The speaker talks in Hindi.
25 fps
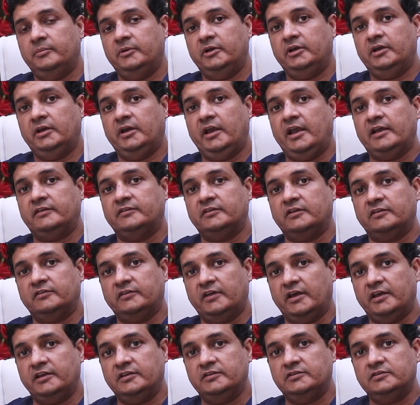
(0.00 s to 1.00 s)
में
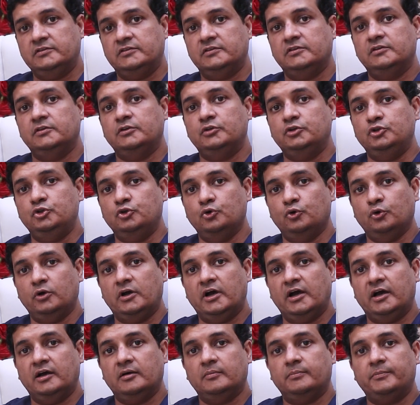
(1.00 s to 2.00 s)
एक्सरसाइज
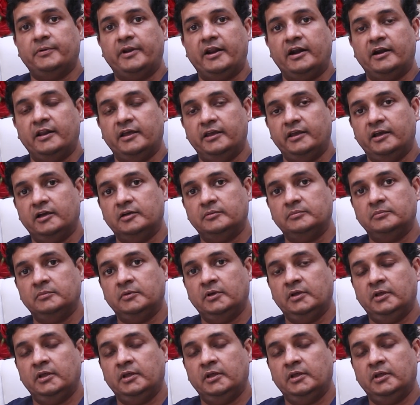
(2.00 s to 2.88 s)
योगा प्राणायाम